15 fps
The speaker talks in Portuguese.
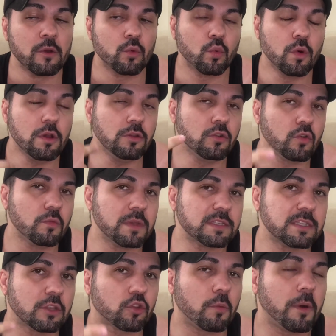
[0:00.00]
Quando eu
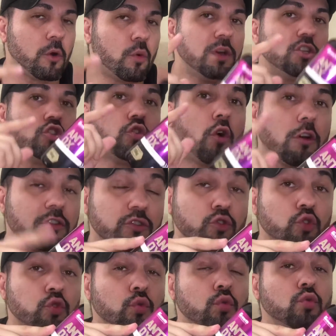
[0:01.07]
comecei a tomar o Antiox
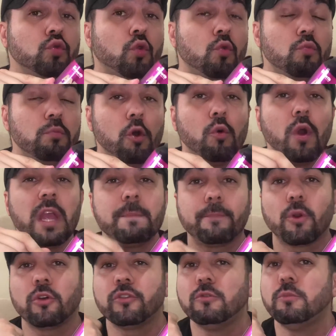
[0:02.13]
junto com o meu Whey
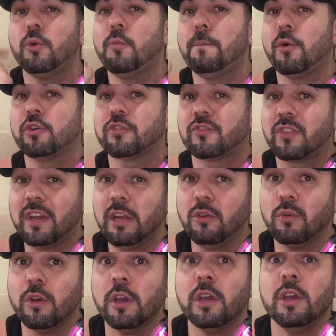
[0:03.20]
Protein, no meu
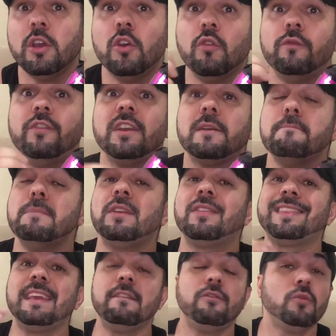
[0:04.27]
pós-treino, eu vi que
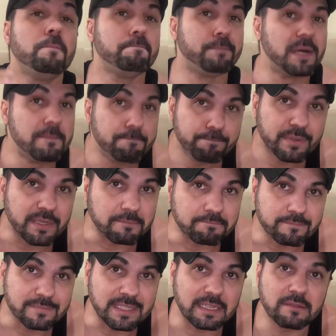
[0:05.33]
manteve o pump.
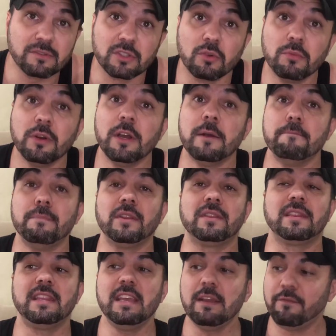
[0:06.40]
Né? Então,
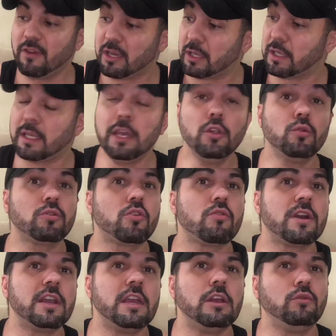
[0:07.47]
manteve aquilo que eu
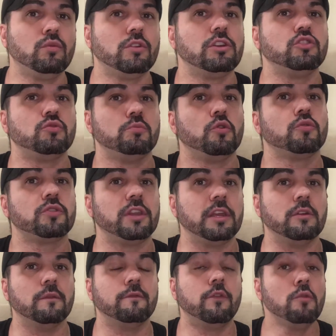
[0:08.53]
ganhei durante o meu
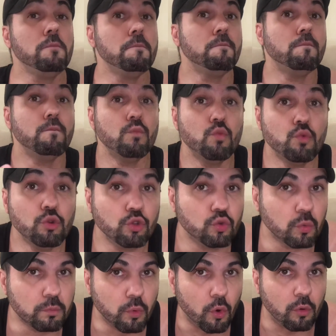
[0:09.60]
treino. Foi
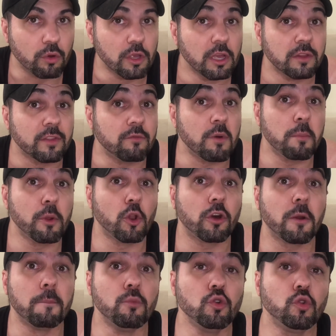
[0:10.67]
muito bom. Teve uma
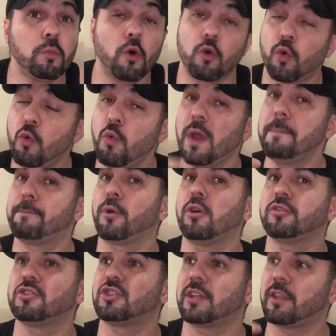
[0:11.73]
melhora muito boa. Com o Whey
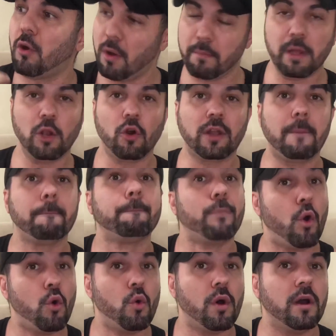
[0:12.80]
Protein já dá uma melhora
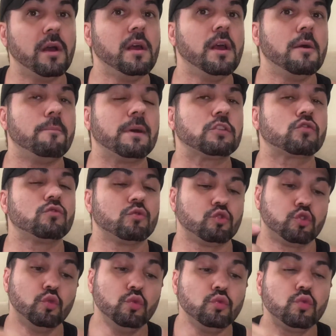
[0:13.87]
boa, mas
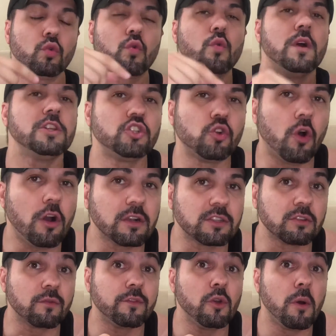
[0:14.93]
junto com o Antiox
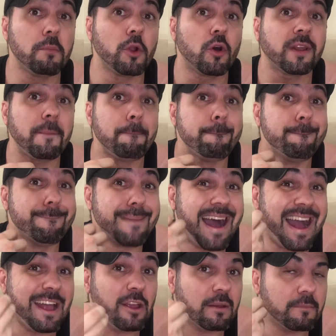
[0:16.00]
eu vi uma melhora,
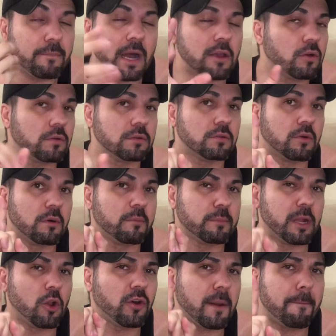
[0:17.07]
mai, maior, uma
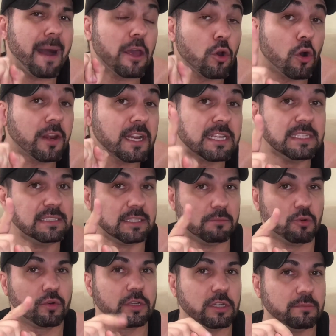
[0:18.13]
melhora maior ainda,
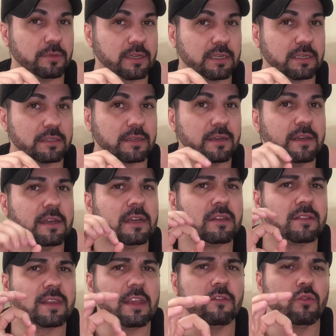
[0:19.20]
meu querido, minha querida.
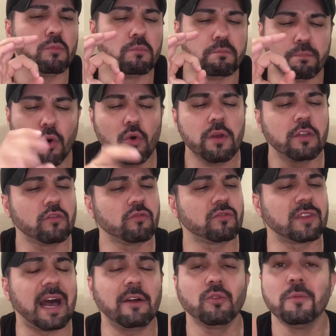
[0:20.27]
Teve um bom
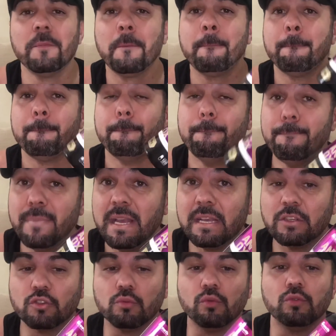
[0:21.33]
resultado
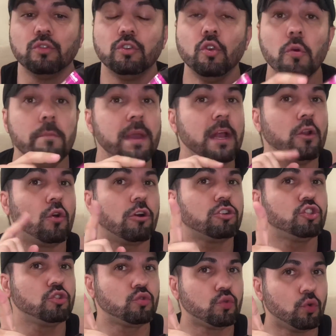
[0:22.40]
mesmo. E o melhor
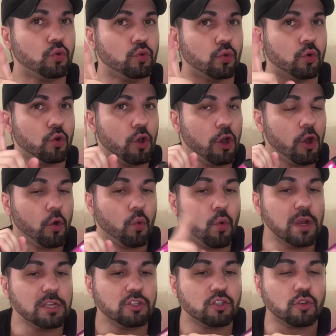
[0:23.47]
de tudo,
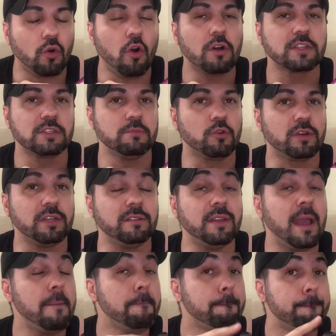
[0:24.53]
o Antiox, meu querido,
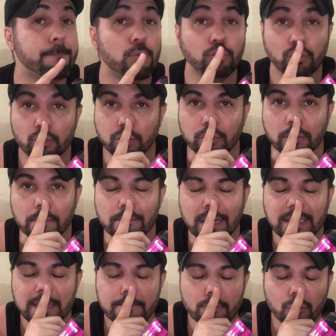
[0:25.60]
é muito,
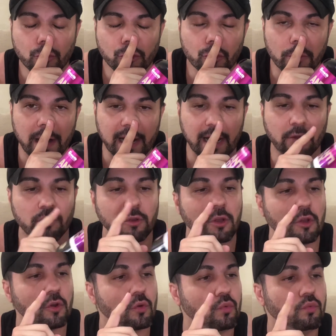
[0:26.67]
mas é muito barato.
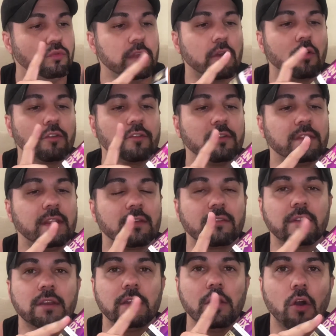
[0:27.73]
Um negocinho
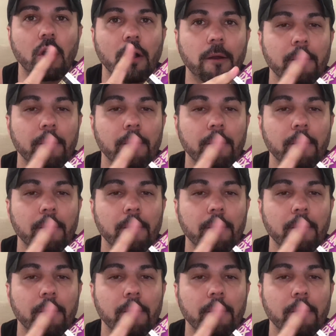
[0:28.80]
desse aqui, ó,